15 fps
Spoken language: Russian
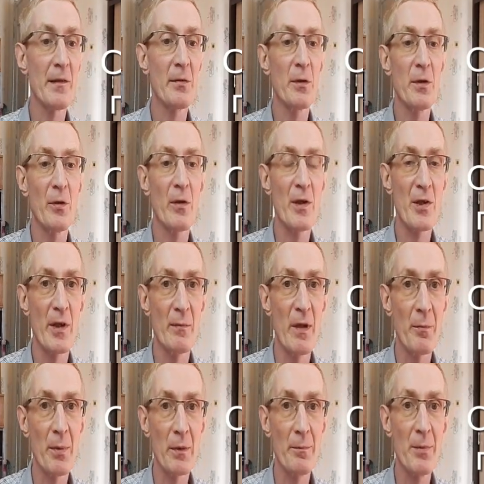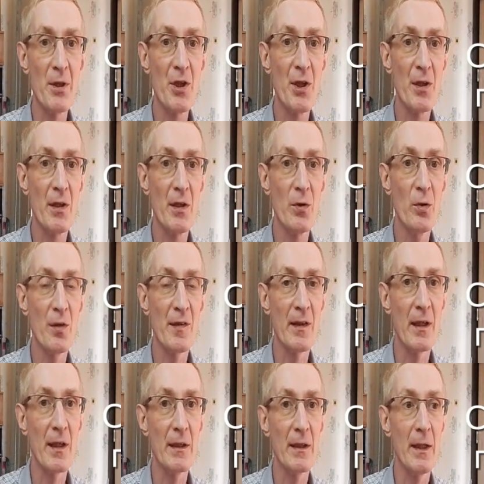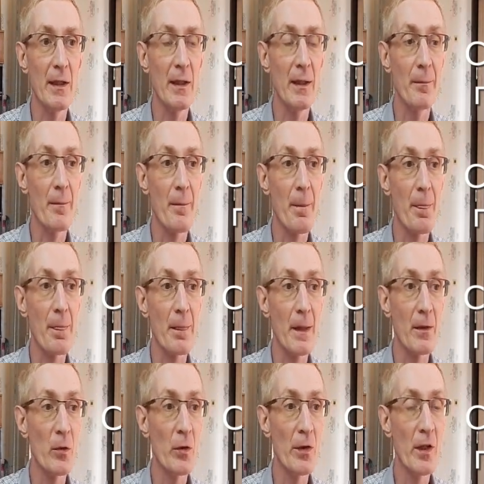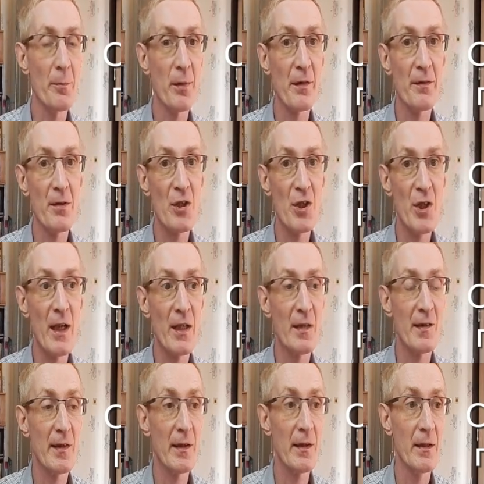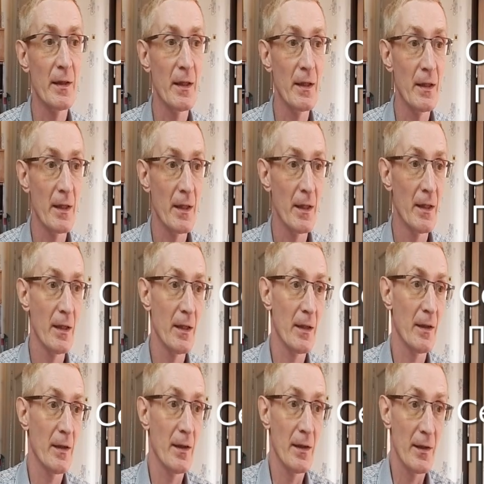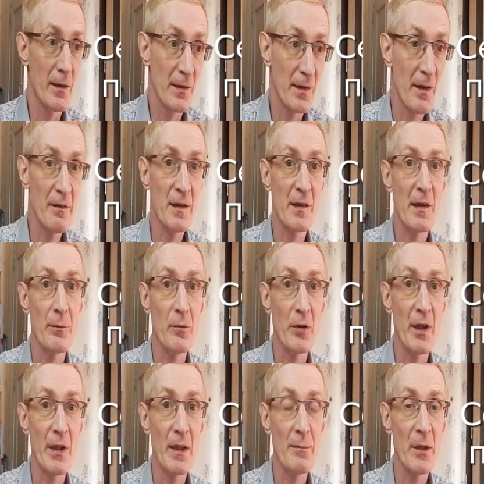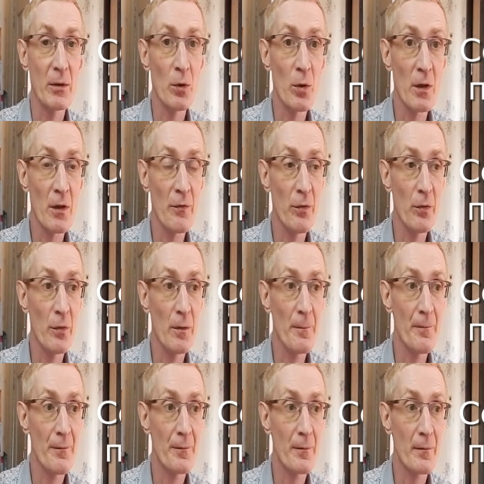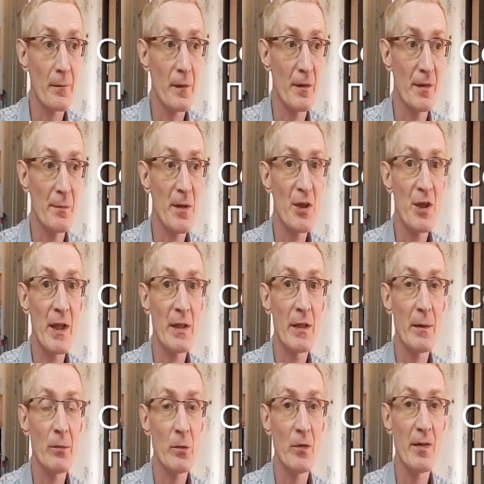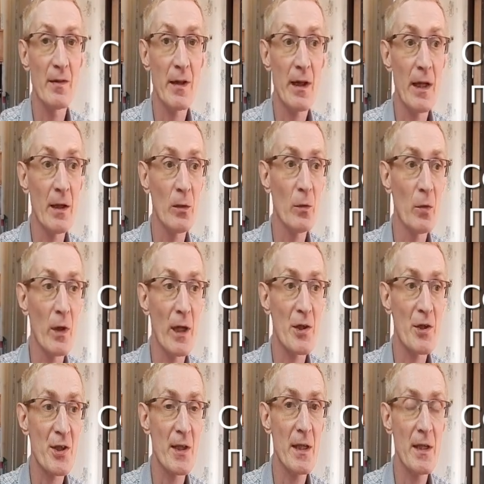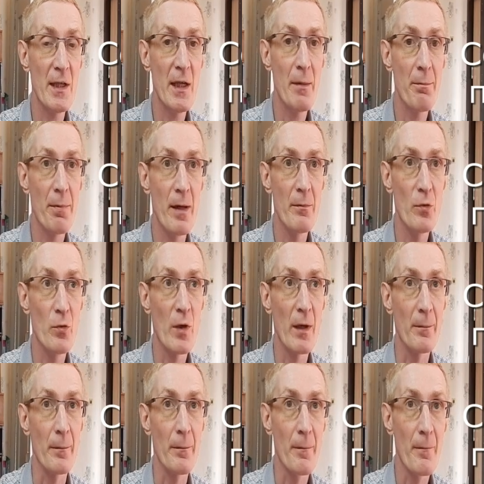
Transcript: Здравствуйте, уважаемые подписчики и гости канала. Ролик посвящается советскому кинематографу, замечательному сериалу «Хождение по мукам».